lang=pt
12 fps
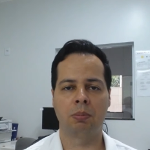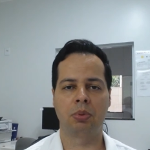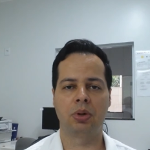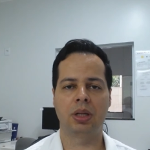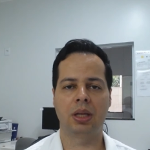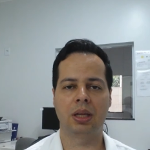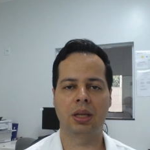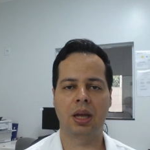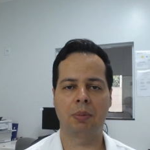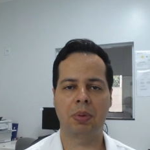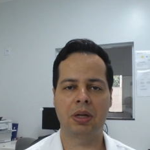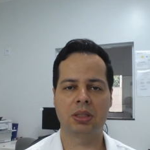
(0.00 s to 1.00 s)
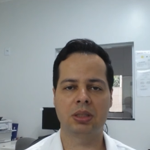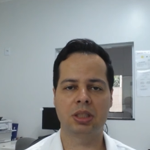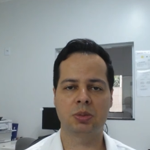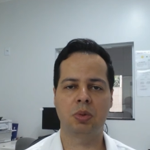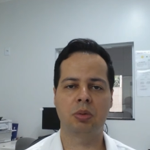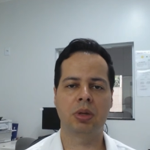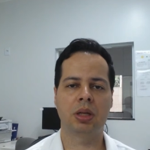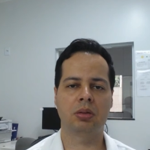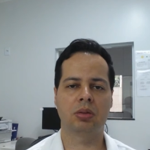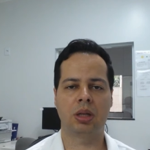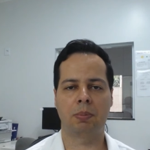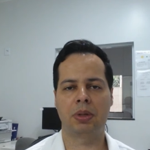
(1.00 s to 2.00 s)
porque a partir desse
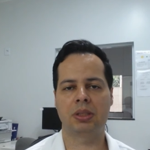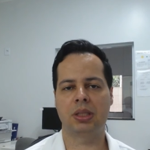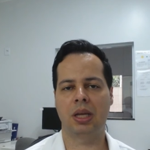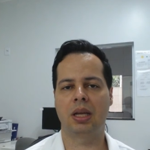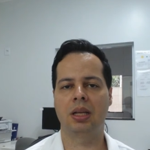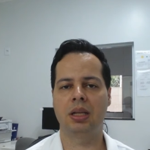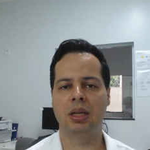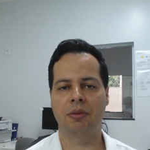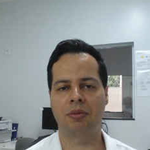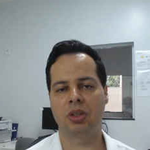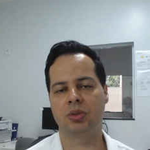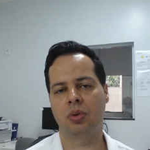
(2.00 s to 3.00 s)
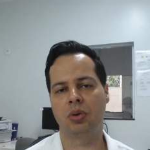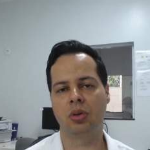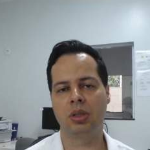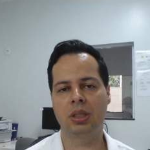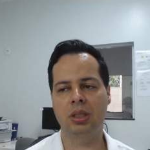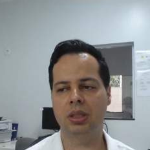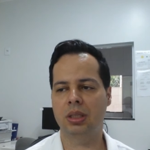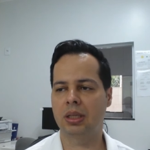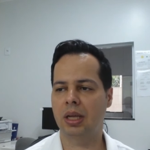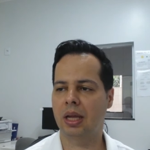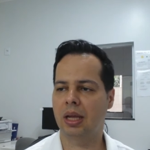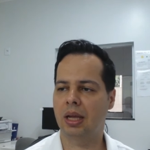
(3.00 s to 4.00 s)
momento que a PCR liga a fosfocolina,
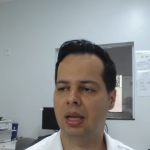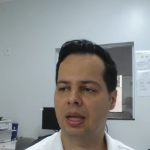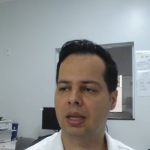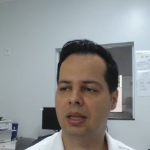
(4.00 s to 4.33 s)
é,